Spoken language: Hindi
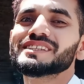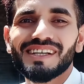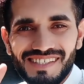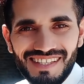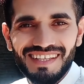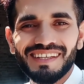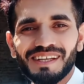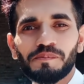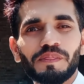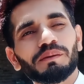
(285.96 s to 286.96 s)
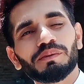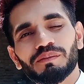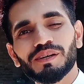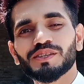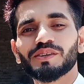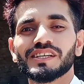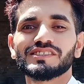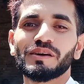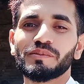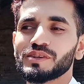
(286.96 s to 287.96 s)
इजाज़त लेकर फिर मैं चलूँगा
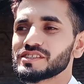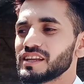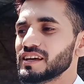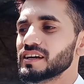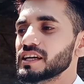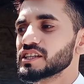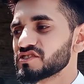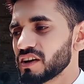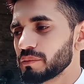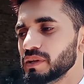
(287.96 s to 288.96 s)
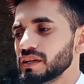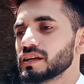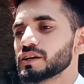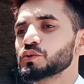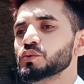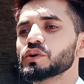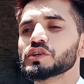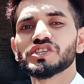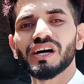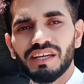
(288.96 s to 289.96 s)
स्वाबी इन स्वाबी का
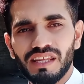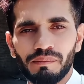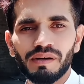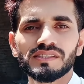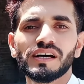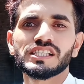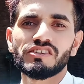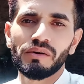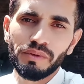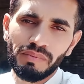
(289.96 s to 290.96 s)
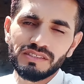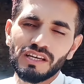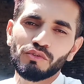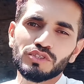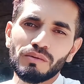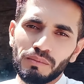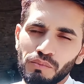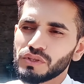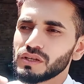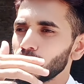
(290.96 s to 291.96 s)
टूर जहाँगीरा बाज़ार स्वाबी बाज़ार वो सब
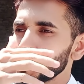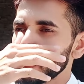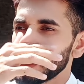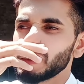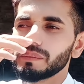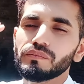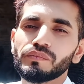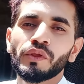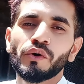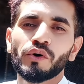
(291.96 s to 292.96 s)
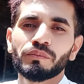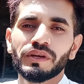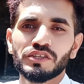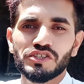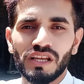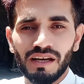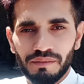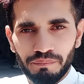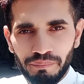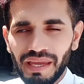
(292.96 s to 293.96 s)
आपको दिखाऊँगा और फिर
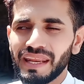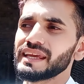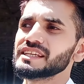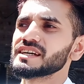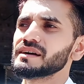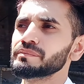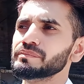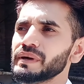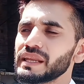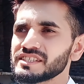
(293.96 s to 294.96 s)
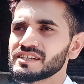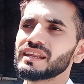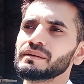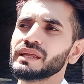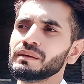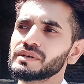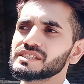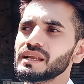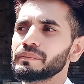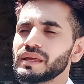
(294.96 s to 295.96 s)
शाला मैं नहीं जहाँ मैंने जाना है मेरी
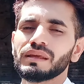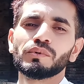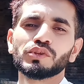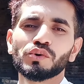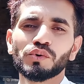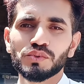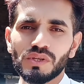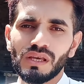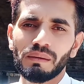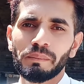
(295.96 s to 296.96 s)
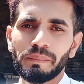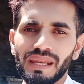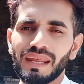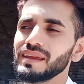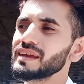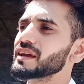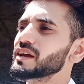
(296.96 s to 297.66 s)
मंजिल है मैं नहीं बहुत ही खूबसूरत नाम है मैं नहीं